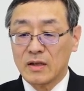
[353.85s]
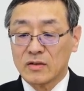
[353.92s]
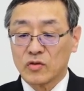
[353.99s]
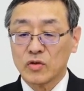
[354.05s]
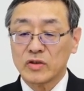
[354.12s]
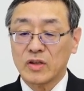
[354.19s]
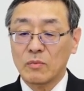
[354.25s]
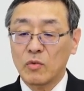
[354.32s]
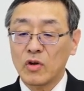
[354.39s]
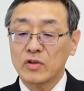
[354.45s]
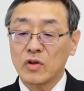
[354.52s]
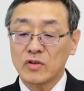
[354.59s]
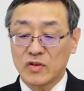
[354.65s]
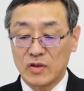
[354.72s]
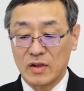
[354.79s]
そしてもう
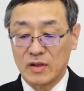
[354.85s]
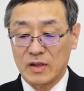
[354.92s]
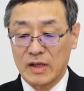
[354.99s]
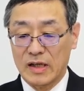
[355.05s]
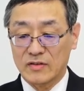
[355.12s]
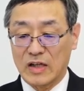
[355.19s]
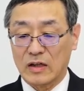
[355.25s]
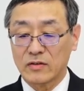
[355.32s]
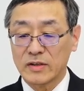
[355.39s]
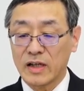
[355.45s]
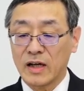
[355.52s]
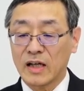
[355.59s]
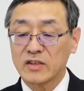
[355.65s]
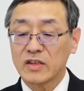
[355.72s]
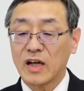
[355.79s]
一つ昨
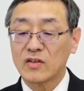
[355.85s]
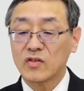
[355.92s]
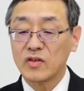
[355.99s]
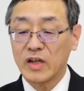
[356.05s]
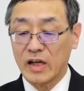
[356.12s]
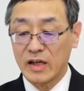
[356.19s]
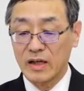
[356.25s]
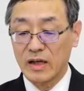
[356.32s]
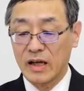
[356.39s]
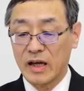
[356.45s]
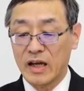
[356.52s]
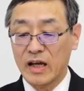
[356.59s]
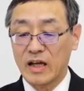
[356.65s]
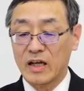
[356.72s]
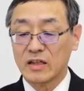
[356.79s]
年8月に、
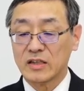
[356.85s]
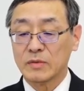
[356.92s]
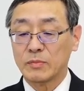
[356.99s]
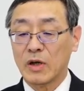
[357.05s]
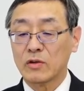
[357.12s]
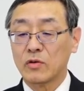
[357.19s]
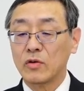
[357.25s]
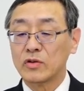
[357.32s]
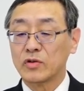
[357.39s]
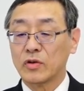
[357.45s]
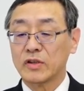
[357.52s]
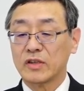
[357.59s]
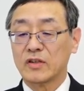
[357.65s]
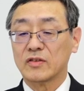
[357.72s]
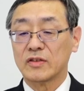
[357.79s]
え千葉工
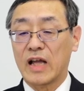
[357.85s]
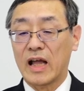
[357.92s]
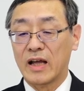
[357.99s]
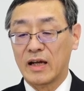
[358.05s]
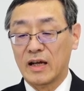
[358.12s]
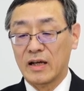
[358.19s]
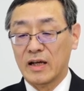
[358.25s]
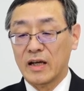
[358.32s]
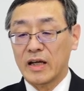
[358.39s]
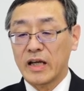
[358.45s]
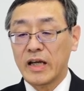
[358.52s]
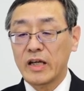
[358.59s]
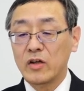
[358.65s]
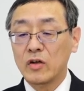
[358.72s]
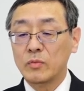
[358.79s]
場にですね
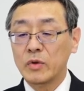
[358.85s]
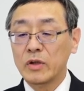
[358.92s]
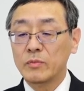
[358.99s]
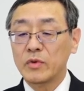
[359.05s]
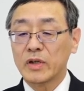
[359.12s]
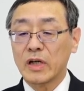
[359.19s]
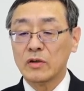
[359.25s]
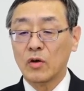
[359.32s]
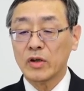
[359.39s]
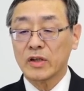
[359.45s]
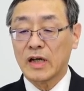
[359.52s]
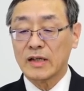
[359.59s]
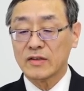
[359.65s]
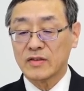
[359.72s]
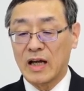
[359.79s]
EUV 向けの
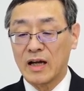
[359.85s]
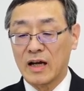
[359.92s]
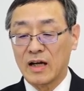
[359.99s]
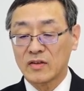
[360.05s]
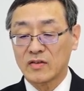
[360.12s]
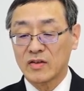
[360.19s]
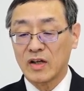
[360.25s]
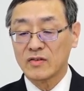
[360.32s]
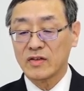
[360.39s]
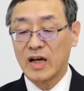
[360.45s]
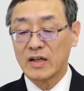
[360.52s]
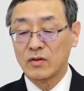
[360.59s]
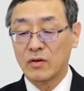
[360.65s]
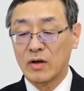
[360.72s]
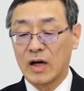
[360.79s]
光散発生
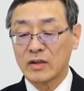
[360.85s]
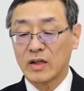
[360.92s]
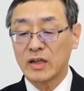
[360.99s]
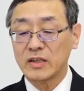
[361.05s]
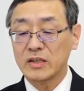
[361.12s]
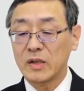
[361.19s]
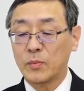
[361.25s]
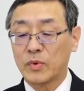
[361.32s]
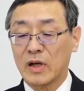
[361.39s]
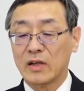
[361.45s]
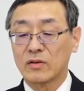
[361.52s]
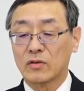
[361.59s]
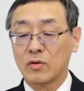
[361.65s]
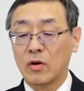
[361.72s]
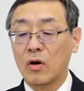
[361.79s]
剤の新しい
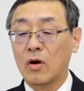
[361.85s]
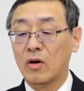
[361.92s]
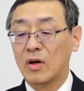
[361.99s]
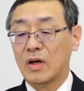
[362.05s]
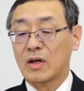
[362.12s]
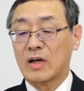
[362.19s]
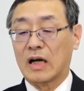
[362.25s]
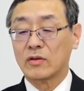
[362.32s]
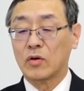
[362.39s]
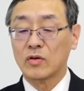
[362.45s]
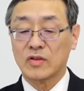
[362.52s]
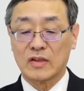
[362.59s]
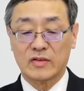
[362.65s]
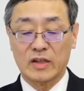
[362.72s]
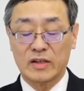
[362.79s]
プラントを稼
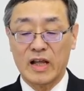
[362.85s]
働させ